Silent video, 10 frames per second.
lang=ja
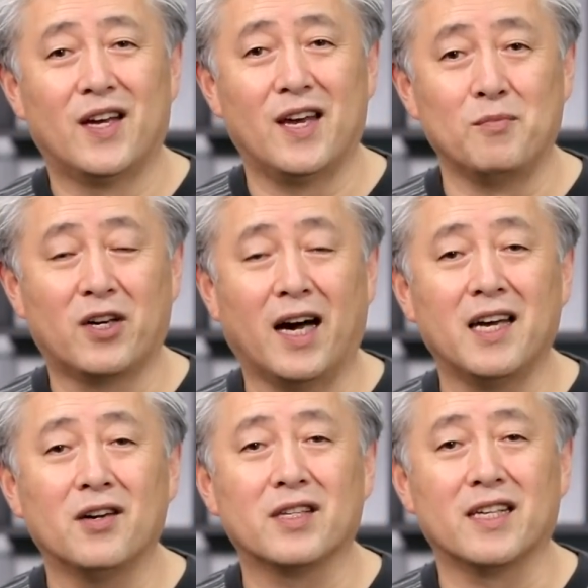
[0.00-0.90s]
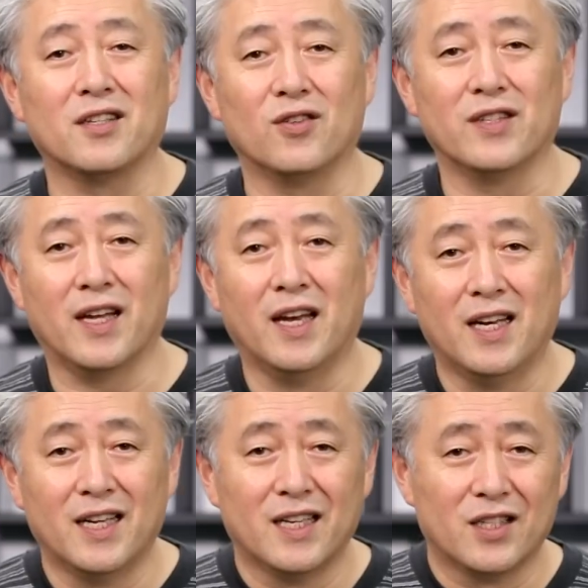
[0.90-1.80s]
向かい合わせに置いて
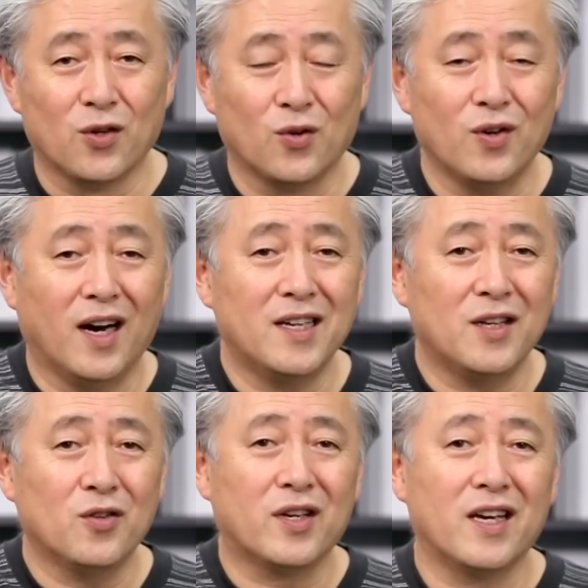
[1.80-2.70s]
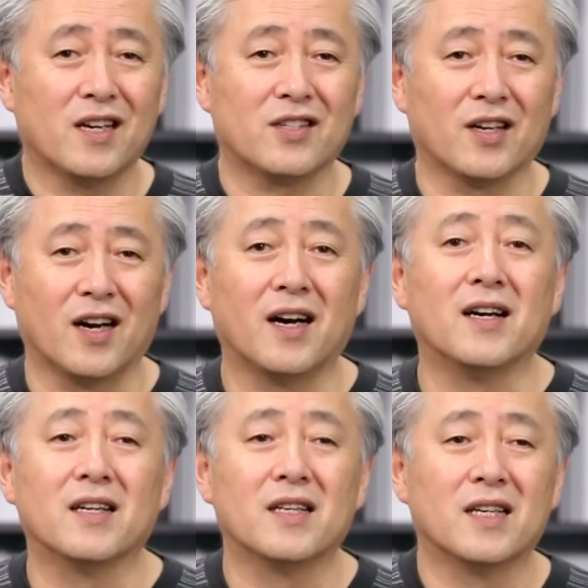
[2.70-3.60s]
そこの間を契約者
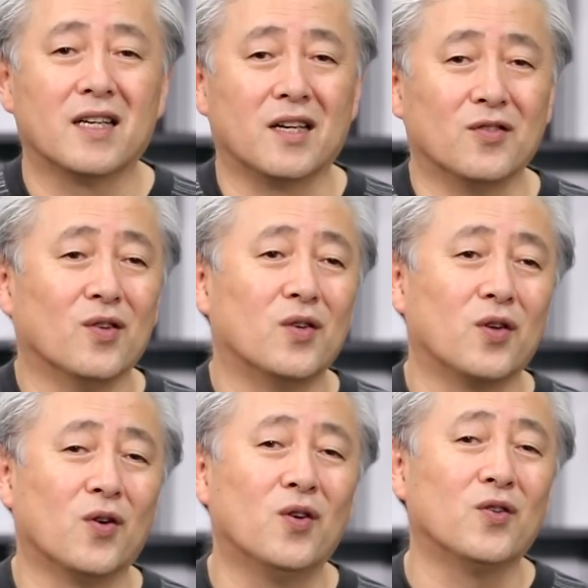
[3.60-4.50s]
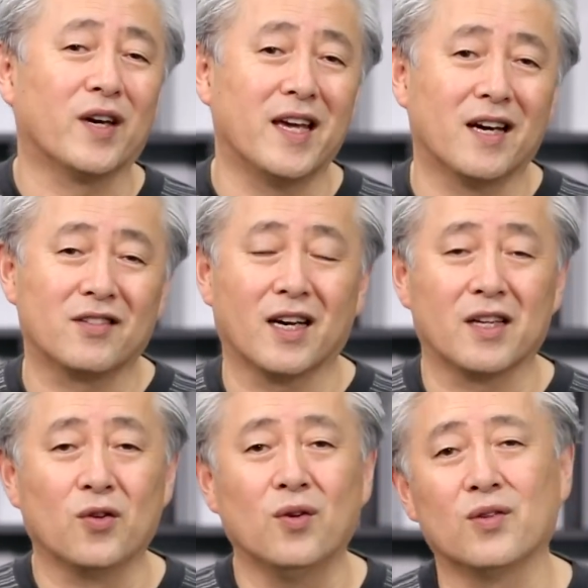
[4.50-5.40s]
があの両方の契約者
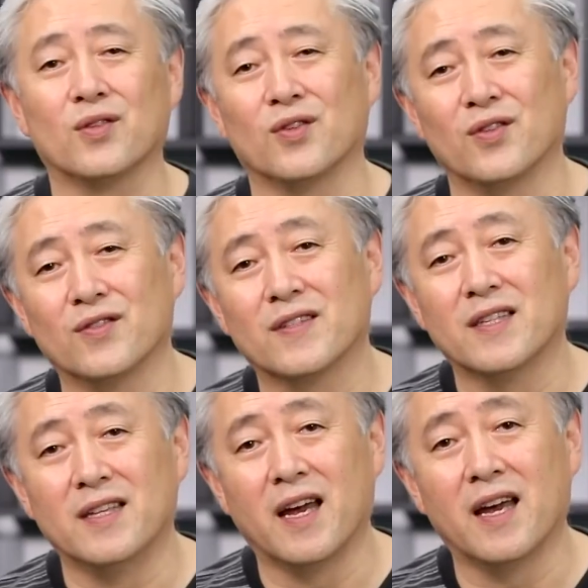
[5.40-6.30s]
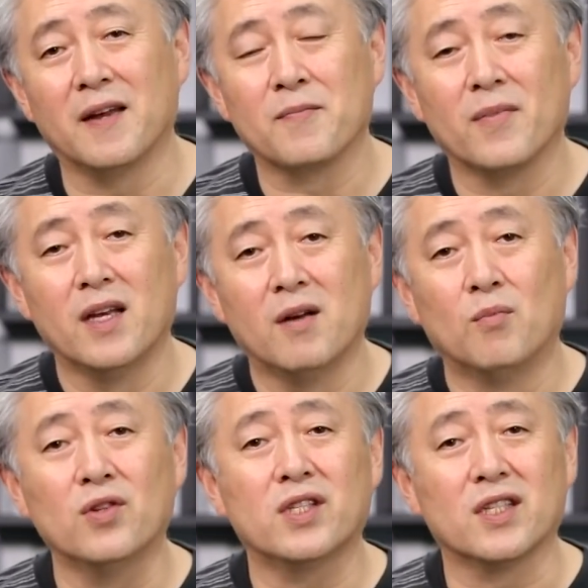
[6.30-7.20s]
が通るというね
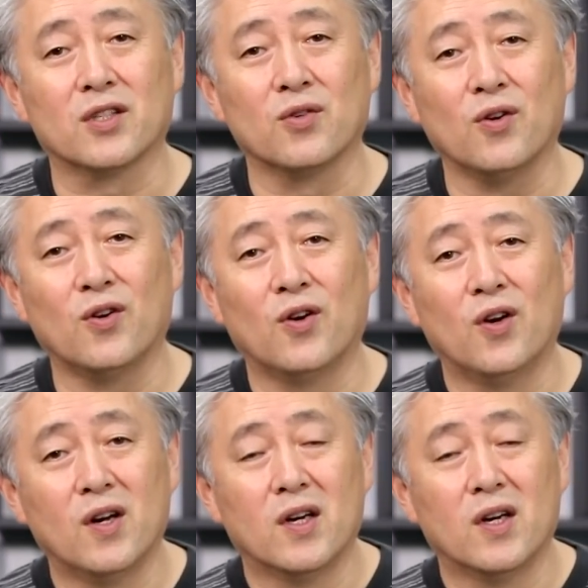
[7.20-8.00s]
もしその